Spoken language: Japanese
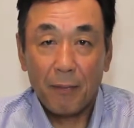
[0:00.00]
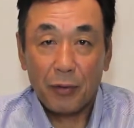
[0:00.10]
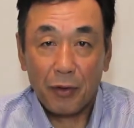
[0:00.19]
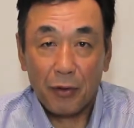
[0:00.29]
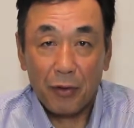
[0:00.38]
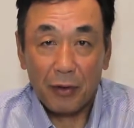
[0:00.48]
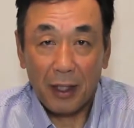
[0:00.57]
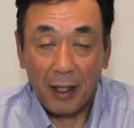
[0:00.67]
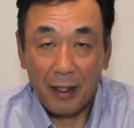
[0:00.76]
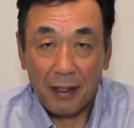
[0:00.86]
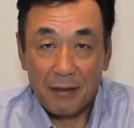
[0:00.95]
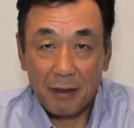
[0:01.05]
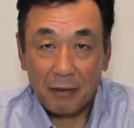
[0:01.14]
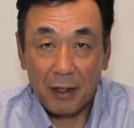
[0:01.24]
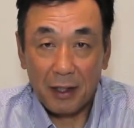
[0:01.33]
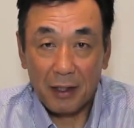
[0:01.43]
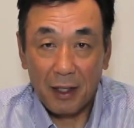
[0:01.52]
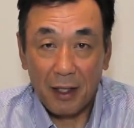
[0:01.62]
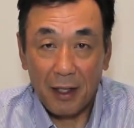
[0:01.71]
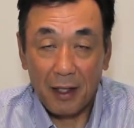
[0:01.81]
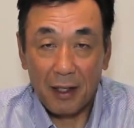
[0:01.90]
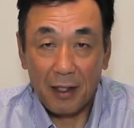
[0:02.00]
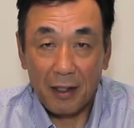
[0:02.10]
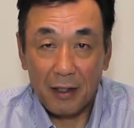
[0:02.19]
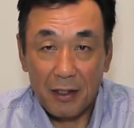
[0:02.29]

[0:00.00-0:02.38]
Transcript: プロの方で大活躍できて、